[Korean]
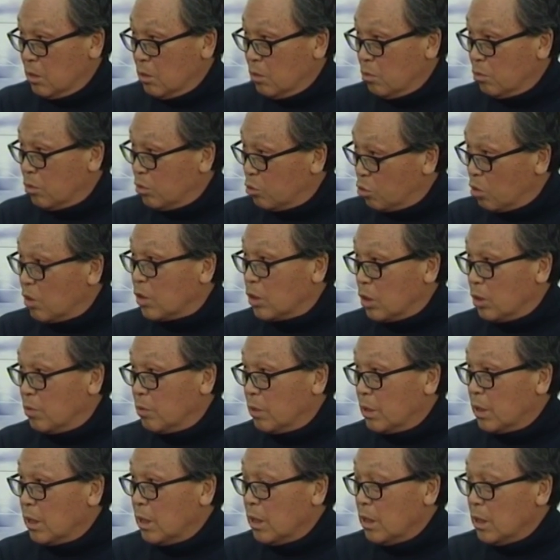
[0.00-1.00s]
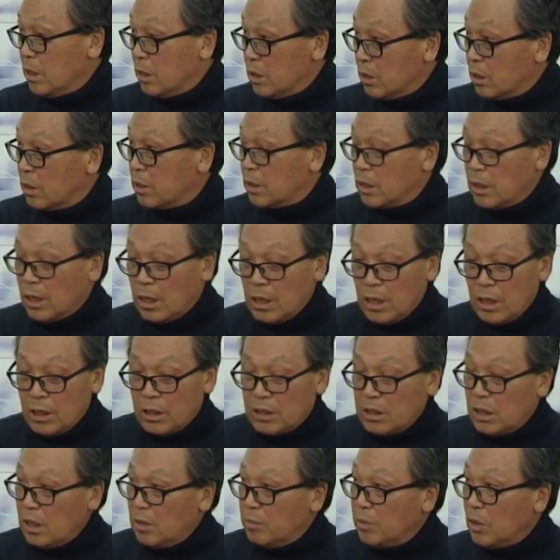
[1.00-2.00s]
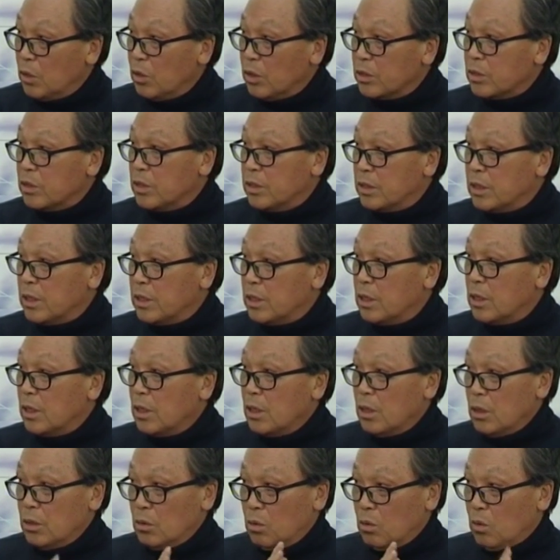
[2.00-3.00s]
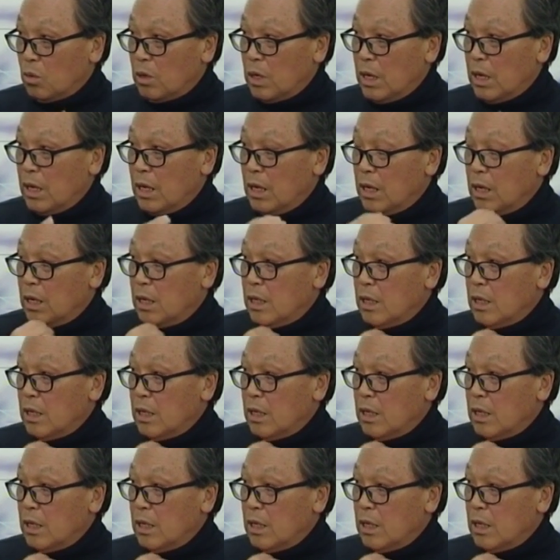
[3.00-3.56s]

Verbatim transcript: 음, 네. 우리 생각해보면 네. 이럴 때그 다음에 어떤 데 노래,